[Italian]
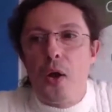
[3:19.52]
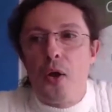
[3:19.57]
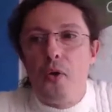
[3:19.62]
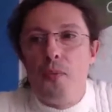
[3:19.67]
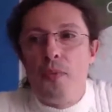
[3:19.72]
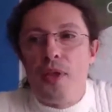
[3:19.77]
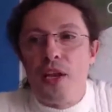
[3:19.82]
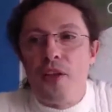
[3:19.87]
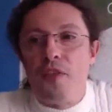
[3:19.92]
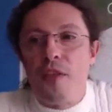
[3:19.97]

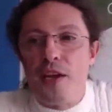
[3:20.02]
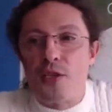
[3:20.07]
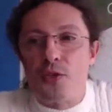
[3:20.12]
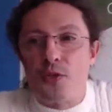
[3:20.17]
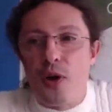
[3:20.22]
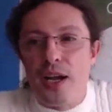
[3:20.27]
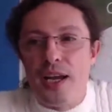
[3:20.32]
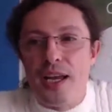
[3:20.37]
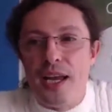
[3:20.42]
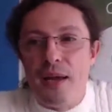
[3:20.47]
Mi riferisco
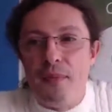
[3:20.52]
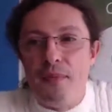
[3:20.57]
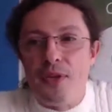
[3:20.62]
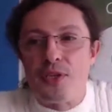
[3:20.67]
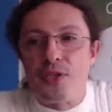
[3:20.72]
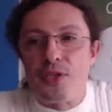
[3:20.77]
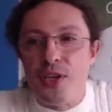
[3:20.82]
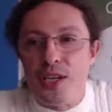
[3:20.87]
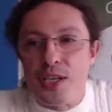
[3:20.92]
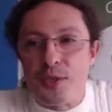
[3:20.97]
alle
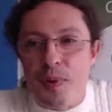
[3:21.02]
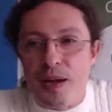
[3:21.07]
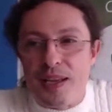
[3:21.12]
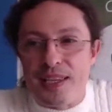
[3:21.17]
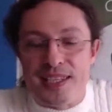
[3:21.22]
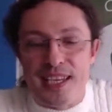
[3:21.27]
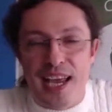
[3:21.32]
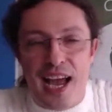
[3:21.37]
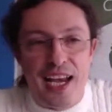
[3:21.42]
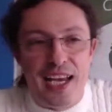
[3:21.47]
missioni
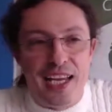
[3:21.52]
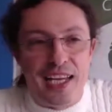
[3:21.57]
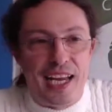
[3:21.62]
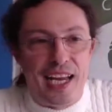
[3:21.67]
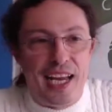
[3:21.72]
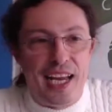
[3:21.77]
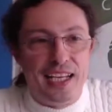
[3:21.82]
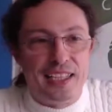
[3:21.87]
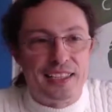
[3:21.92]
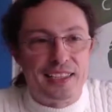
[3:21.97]
spaziali
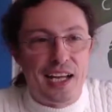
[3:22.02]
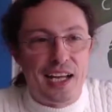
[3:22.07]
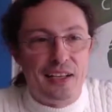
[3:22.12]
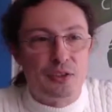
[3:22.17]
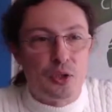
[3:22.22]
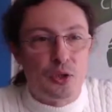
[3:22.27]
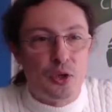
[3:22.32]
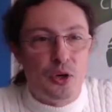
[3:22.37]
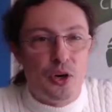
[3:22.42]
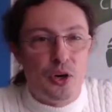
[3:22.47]
che
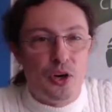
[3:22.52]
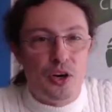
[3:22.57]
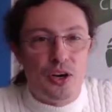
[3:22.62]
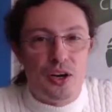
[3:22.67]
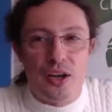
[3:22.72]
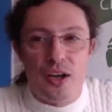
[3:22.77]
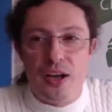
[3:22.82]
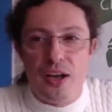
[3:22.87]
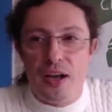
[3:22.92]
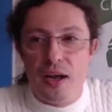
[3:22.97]
tanto eh,
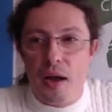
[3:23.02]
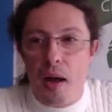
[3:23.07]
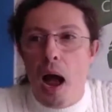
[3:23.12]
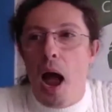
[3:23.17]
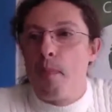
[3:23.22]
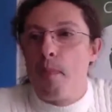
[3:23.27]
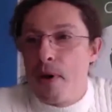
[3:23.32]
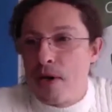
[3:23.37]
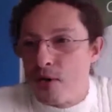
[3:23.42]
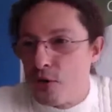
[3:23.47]

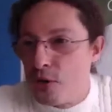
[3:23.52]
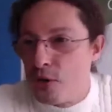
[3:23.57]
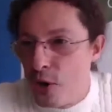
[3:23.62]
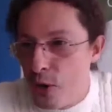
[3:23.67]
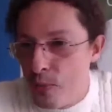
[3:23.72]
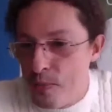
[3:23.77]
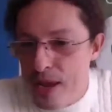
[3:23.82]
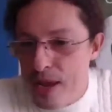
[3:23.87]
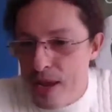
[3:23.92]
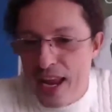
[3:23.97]
appassionano
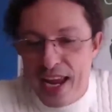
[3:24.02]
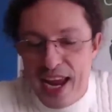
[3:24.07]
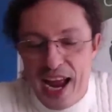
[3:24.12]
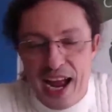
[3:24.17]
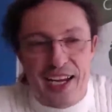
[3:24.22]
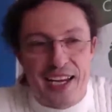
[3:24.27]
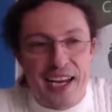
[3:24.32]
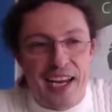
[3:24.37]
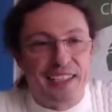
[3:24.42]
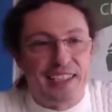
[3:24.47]
me e
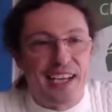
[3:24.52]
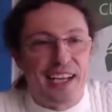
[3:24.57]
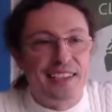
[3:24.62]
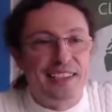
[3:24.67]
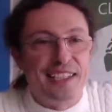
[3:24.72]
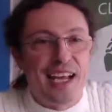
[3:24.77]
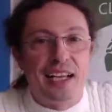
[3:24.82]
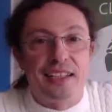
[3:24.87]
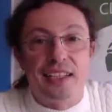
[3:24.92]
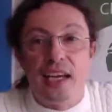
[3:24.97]
anche
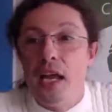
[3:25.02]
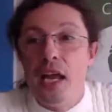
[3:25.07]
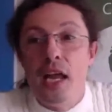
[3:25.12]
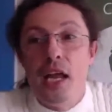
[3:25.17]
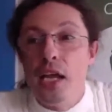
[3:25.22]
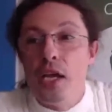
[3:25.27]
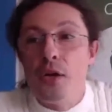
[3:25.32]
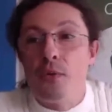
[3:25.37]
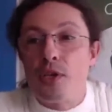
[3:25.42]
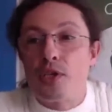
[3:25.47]
tanti altri.
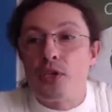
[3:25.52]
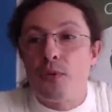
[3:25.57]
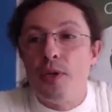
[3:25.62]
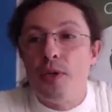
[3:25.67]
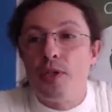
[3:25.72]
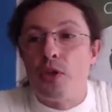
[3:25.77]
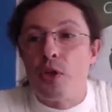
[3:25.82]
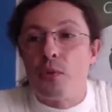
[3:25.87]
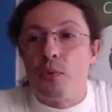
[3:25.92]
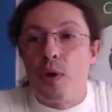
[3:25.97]
In questo
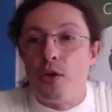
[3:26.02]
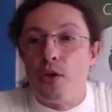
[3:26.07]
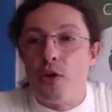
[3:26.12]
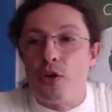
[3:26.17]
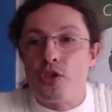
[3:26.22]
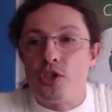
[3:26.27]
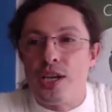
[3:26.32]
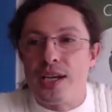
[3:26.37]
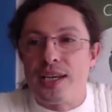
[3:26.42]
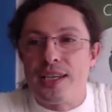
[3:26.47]
momento noi quando
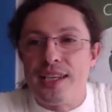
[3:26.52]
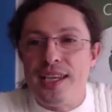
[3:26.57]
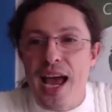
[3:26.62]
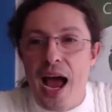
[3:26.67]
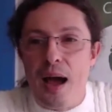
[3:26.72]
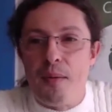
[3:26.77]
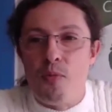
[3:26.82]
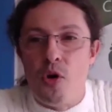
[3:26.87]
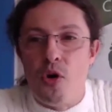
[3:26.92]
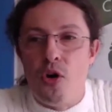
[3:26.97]

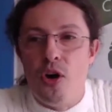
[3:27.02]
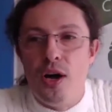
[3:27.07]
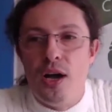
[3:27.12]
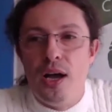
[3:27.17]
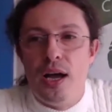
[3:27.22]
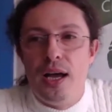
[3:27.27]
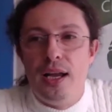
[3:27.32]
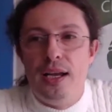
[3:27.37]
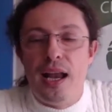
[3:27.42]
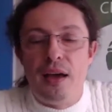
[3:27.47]
cerchiamo
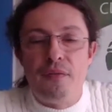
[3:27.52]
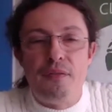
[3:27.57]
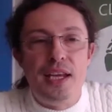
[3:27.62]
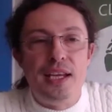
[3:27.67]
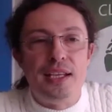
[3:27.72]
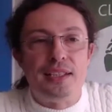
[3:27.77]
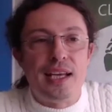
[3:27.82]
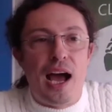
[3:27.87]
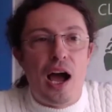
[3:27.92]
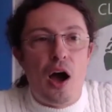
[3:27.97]
la
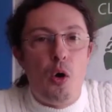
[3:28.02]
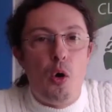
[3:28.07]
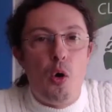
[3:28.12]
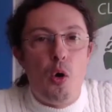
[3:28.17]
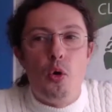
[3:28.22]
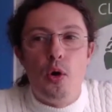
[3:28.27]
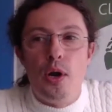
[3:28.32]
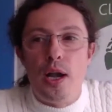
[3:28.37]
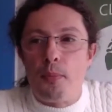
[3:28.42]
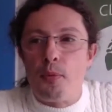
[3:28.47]
vita
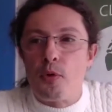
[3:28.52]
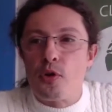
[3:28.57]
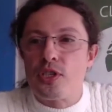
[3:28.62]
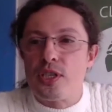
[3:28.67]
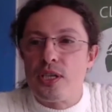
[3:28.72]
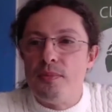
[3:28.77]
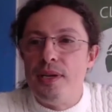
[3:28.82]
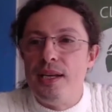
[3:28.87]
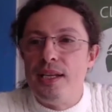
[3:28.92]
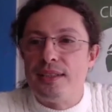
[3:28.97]
o la
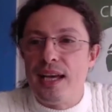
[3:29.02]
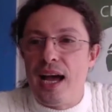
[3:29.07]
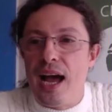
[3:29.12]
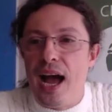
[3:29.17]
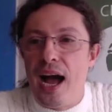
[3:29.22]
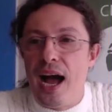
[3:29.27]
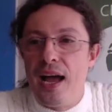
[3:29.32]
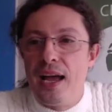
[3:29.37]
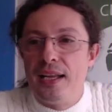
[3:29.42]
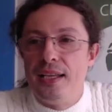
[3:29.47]

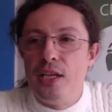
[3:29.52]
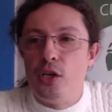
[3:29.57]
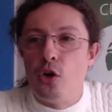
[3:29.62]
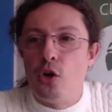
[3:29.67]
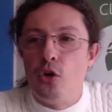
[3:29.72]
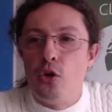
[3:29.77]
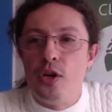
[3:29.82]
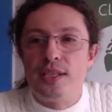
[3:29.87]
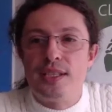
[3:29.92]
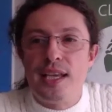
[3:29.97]
possibilità di
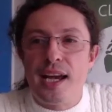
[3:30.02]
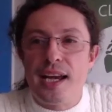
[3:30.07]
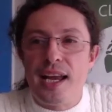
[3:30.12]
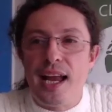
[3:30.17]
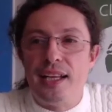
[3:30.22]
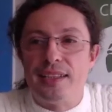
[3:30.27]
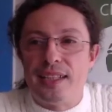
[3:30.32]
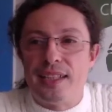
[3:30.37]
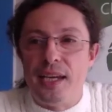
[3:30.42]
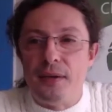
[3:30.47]
colonizzare
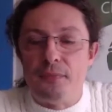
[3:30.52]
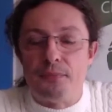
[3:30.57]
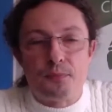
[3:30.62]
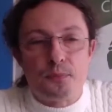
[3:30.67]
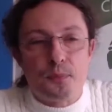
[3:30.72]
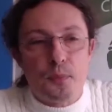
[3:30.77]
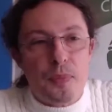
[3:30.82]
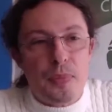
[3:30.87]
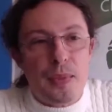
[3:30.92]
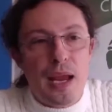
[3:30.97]
altri,
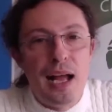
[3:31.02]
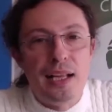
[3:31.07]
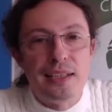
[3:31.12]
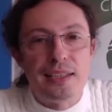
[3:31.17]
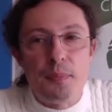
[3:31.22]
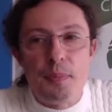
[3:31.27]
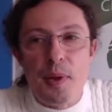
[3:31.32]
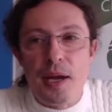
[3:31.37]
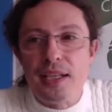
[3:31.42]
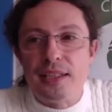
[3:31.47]

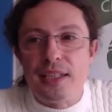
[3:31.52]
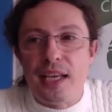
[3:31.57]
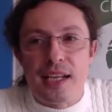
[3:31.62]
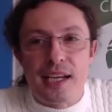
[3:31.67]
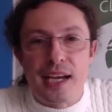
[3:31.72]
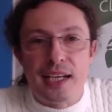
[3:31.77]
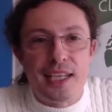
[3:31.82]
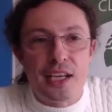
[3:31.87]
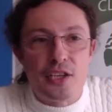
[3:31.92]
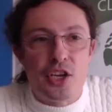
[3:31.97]
altri pianeti, in
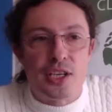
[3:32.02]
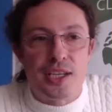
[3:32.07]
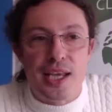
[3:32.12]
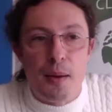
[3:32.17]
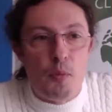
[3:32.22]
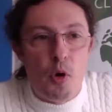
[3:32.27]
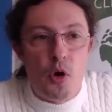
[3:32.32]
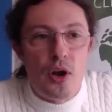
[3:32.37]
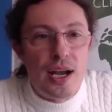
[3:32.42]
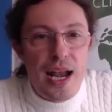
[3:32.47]
realtà
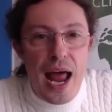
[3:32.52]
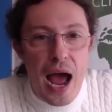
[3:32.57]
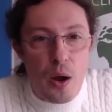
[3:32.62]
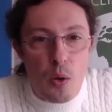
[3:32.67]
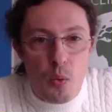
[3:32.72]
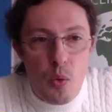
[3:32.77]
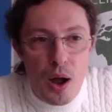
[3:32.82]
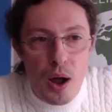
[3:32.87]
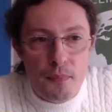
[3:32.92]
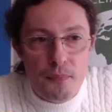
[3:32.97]
cerchiamo
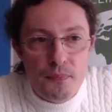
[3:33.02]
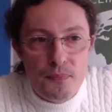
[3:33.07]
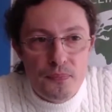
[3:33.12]
l'acqua,